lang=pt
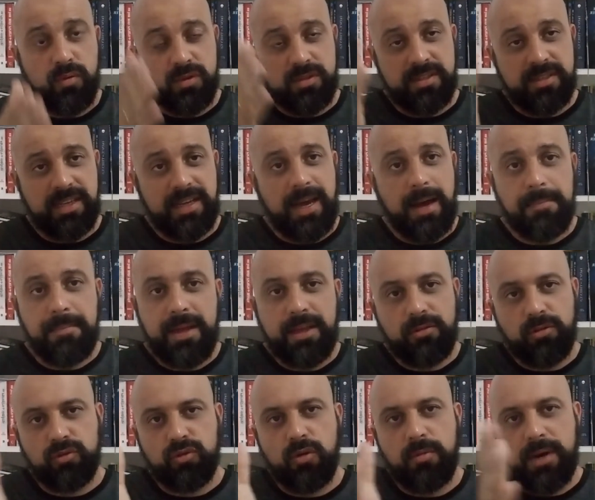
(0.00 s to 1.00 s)
o
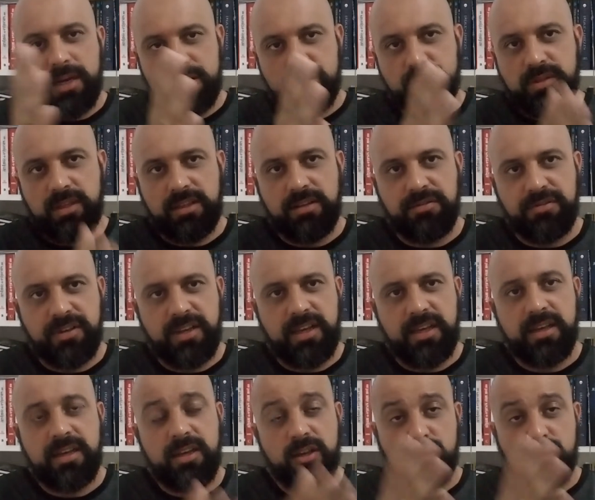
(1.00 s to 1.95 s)
desligamento automático da TV,